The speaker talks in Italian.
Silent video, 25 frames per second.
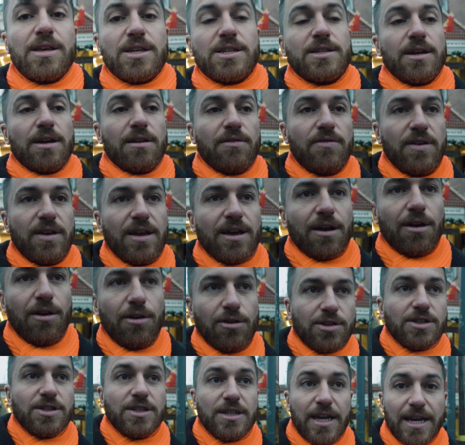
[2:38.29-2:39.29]
servirlo
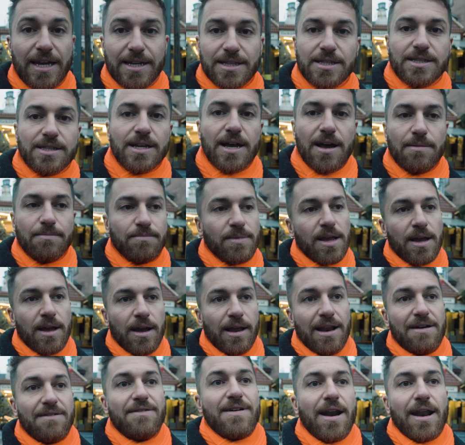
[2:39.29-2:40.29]
senza
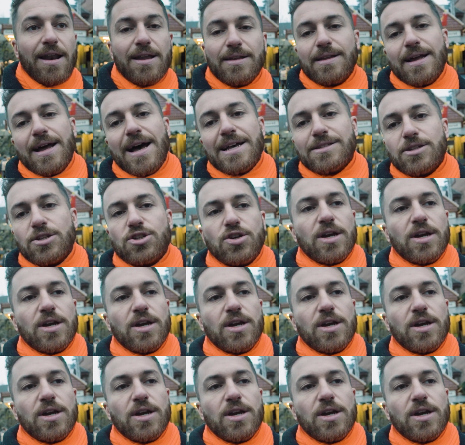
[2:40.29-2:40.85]
lavare le tazze,